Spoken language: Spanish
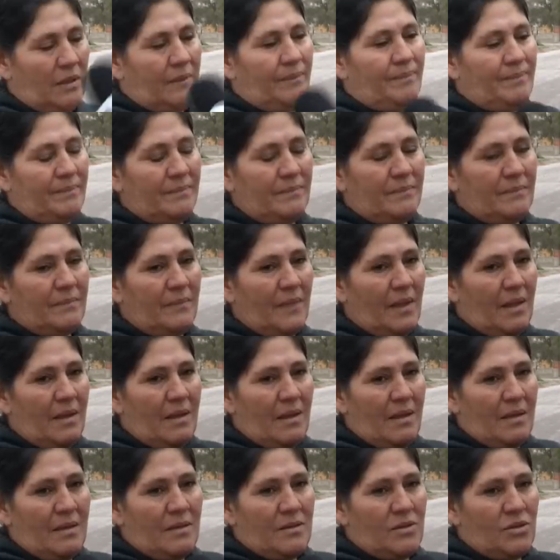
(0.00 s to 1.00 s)
Sí.
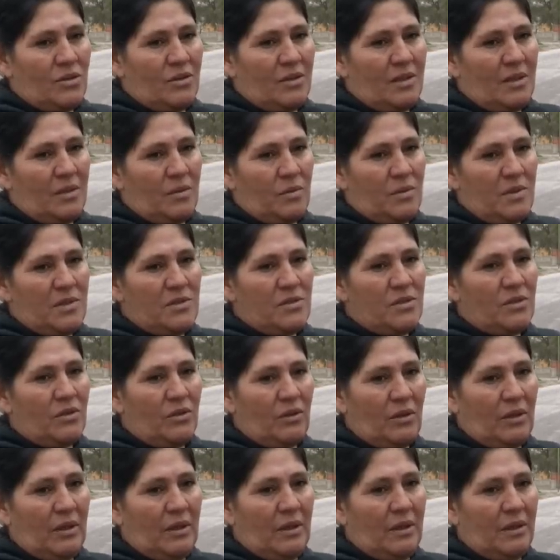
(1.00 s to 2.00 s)
Yo en el
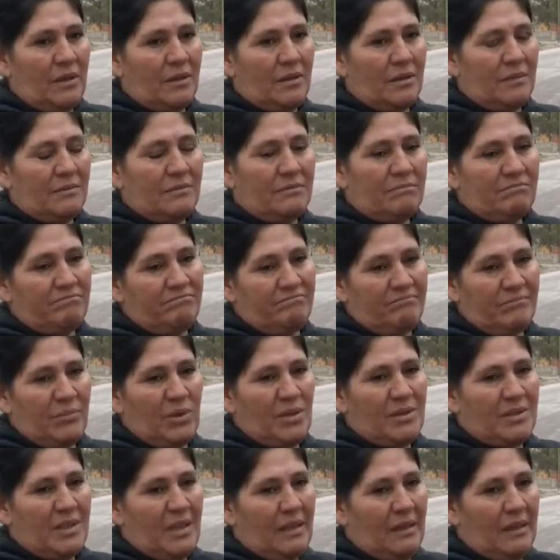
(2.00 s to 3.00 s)
juicio, eh,
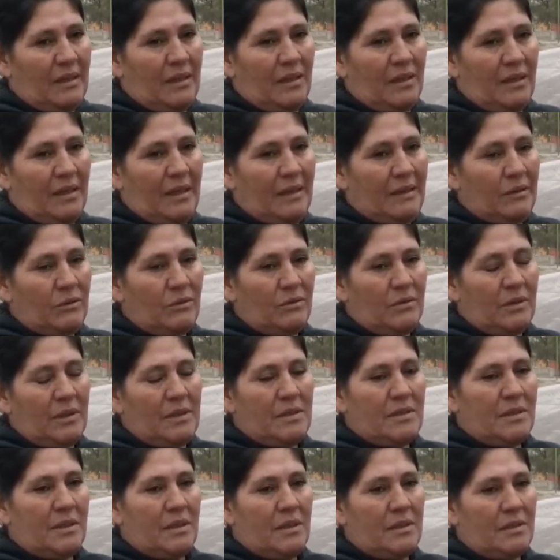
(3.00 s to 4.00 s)
o sea, eh, esto
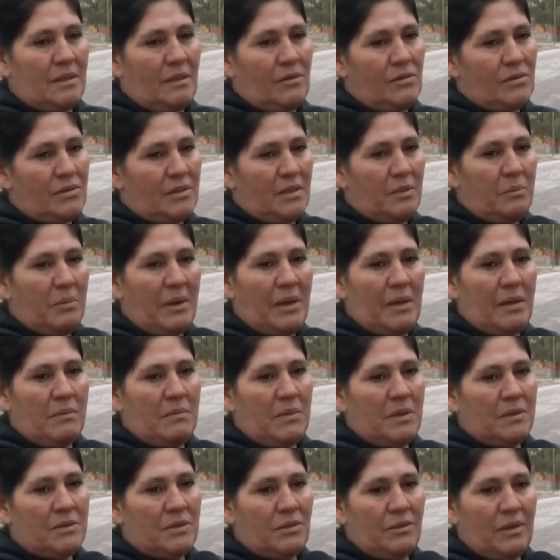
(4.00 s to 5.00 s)
que, que, lo sepa la
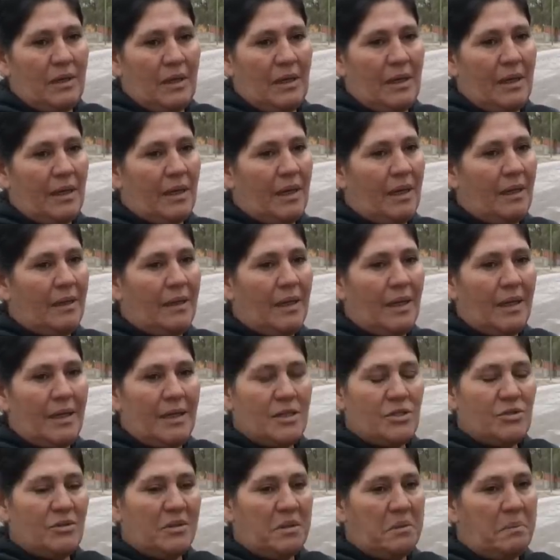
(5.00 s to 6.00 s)
mayoría de la gente,
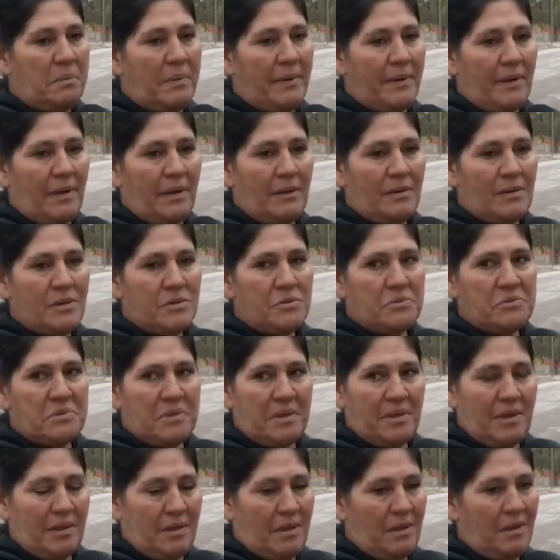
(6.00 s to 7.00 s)
aquellos que perdieron a sus
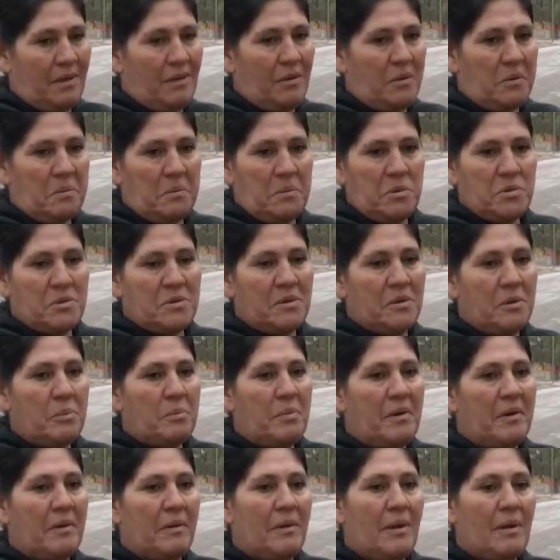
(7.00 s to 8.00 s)
seres queridos, como yo lo
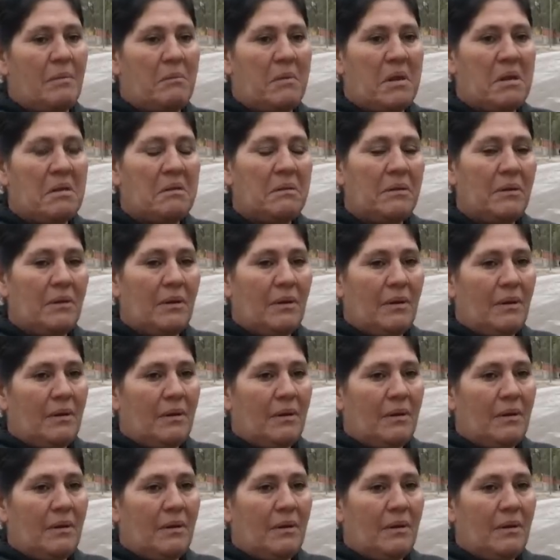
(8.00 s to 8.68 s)
perdí al mío,